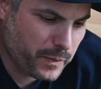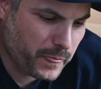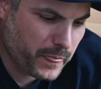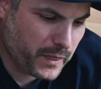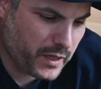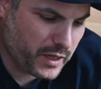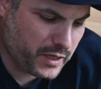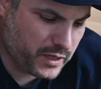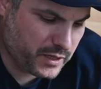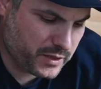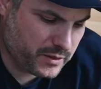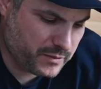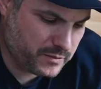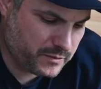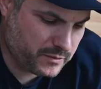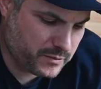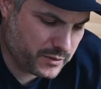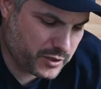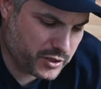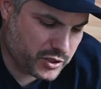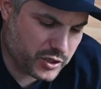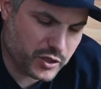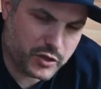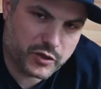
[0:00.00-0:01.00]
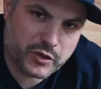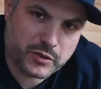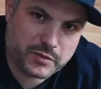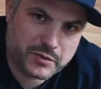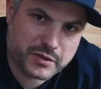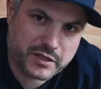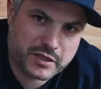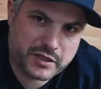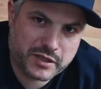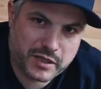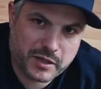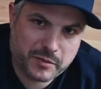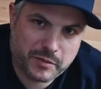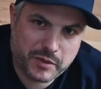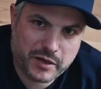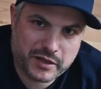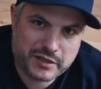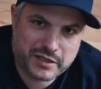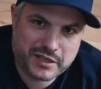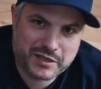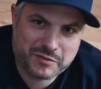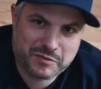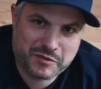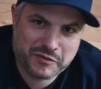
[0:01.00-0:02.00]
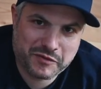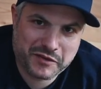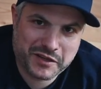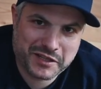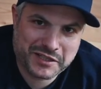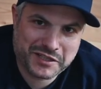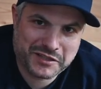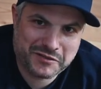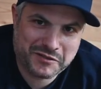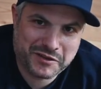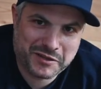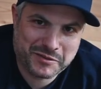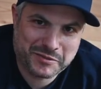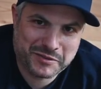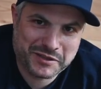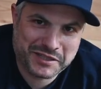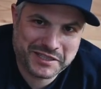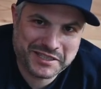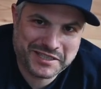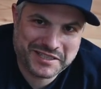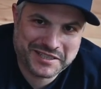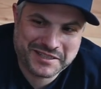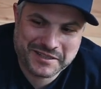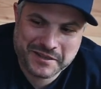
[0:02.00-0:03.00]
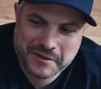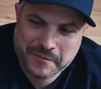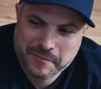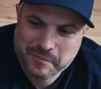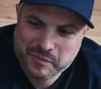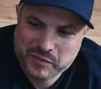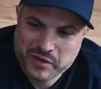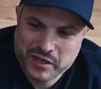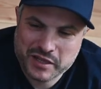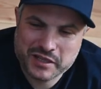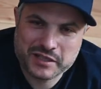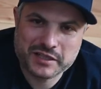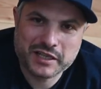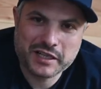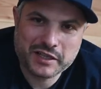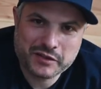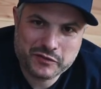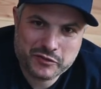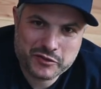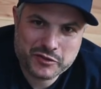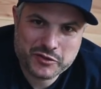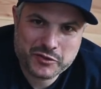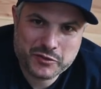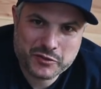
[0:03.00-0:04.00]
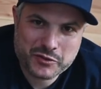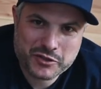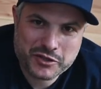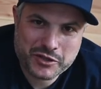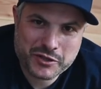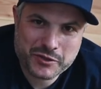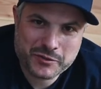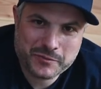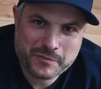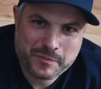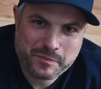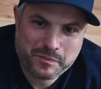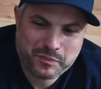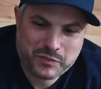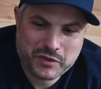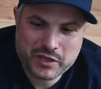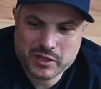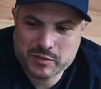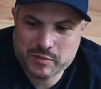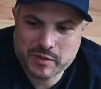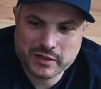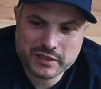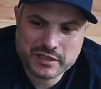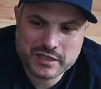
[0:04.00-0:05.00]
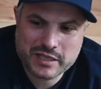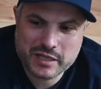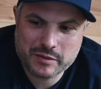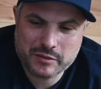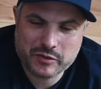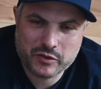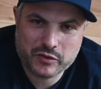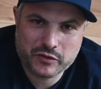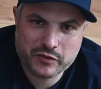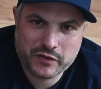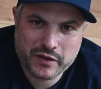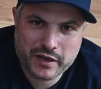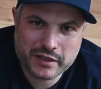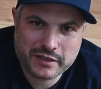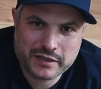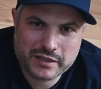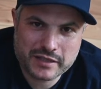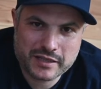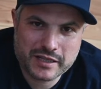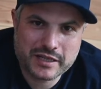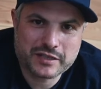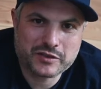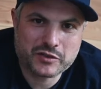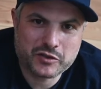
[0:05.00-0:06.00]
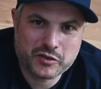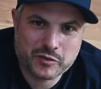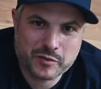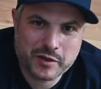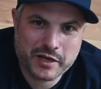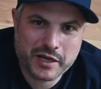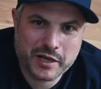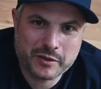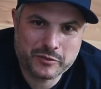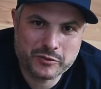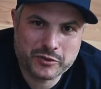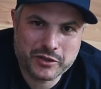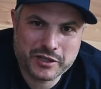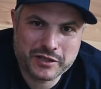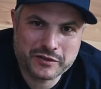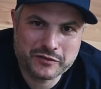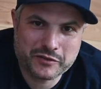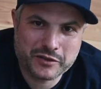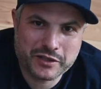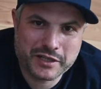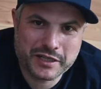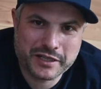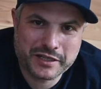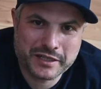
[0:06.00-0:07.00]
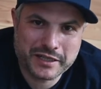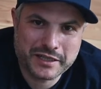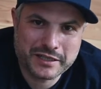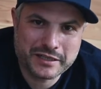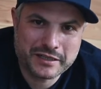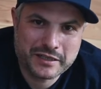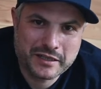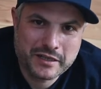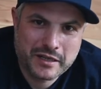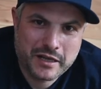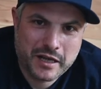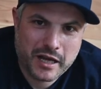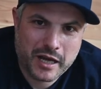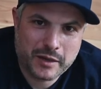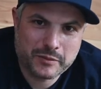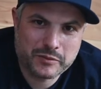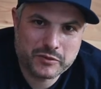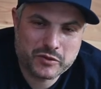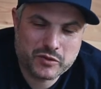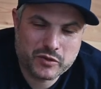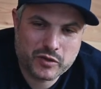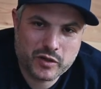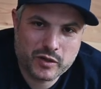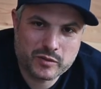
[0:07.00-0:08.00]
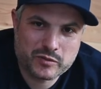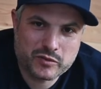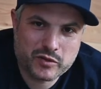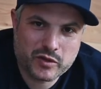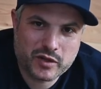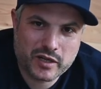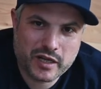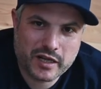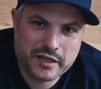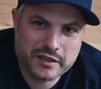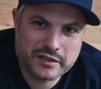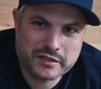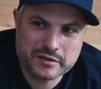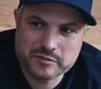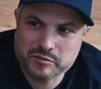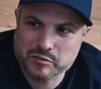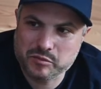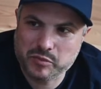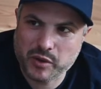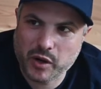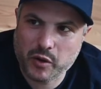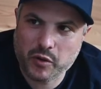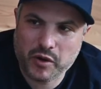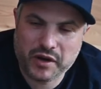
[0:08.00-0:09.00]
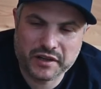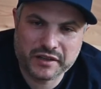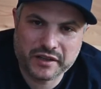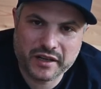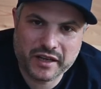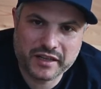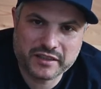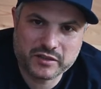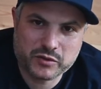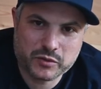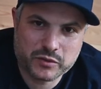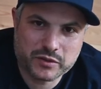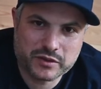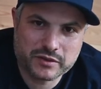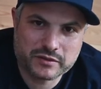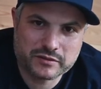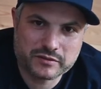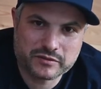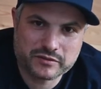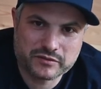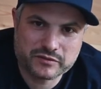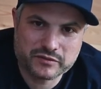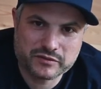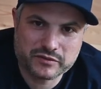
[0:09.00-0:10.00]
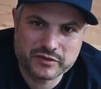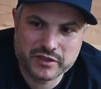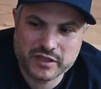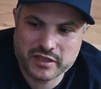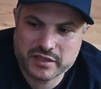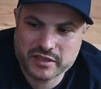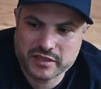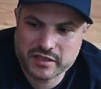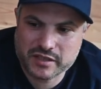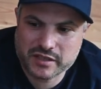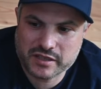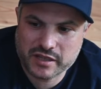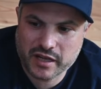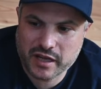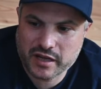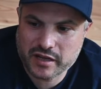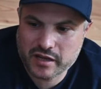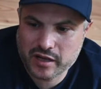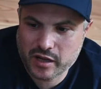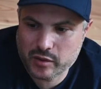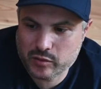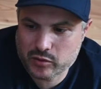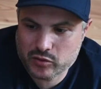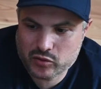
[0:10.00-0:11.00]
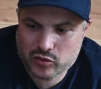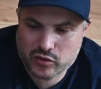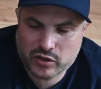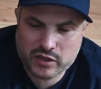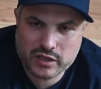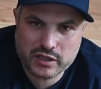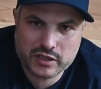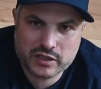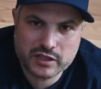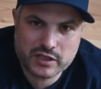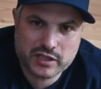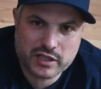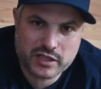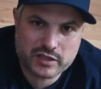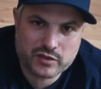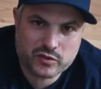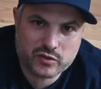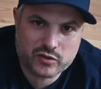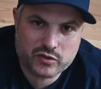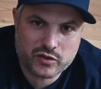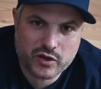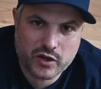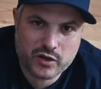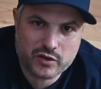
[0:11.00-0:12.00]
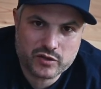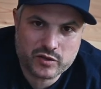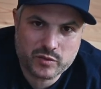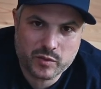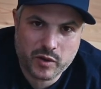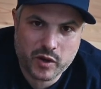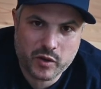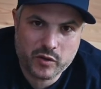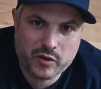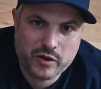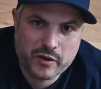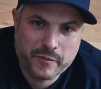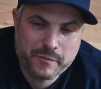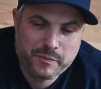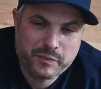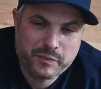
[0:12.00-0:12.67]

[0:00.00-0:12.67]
Ähm, mal schauen, ob das in der Praxis bewährt, ich werde berichten. Äh, danke fürs Zuschauen. Ich mache das hier immer noch fertig. Lasst doch schon mal ein Abo da für den Kanal. Ab und zu kommen so kleine Bauanleitungen, will ich es nicht nennen, aber so Dinger, die ich halt so zu Hause baue.